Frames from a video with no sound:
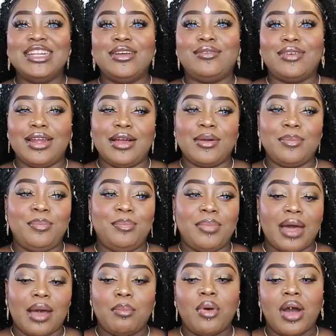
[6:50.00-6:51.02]
Donc voilà,
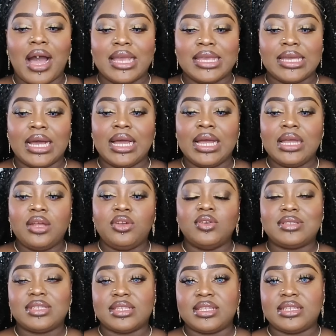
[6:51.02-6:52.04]
par rapport à Aya.
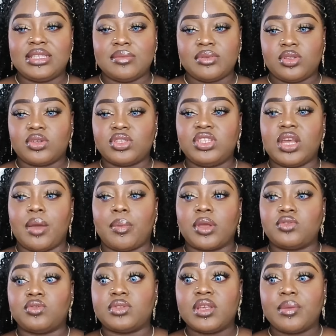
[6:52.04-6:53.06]
Donc sa septième sortie,
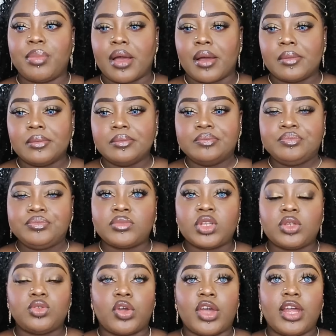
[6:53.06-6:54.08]
après je sais pas,
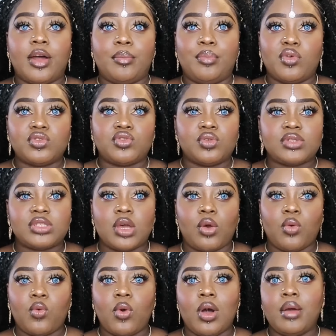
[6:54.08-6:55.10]
ce qu'elle en pense de ça
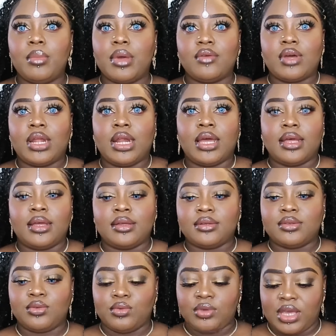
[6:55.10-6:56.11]
ou quoi, bah voilà,
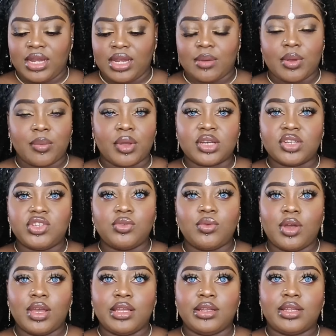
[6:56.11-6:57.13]
hein, le gars il a pas parlé
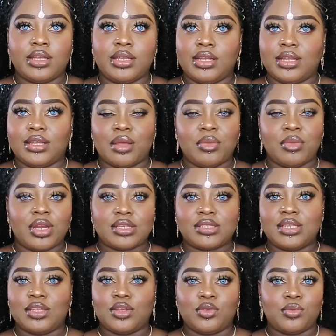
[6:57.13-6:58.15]
chinois, il t'a
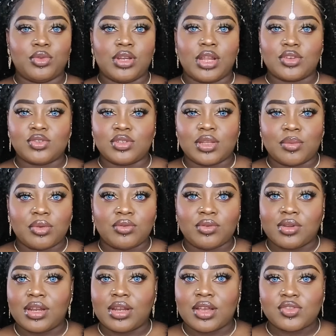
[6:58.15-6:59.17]
menacé, il t'a donné l'argent, t'as pas
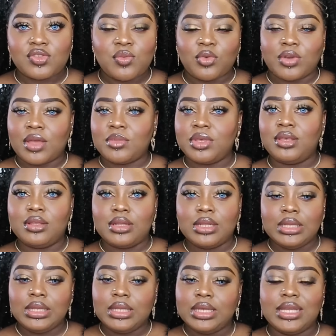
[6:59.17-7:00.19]
donné l'argent, mon ami,
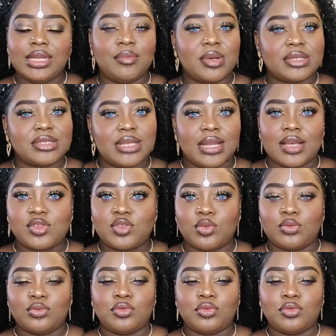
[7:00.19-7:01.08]
il est passé à l'action.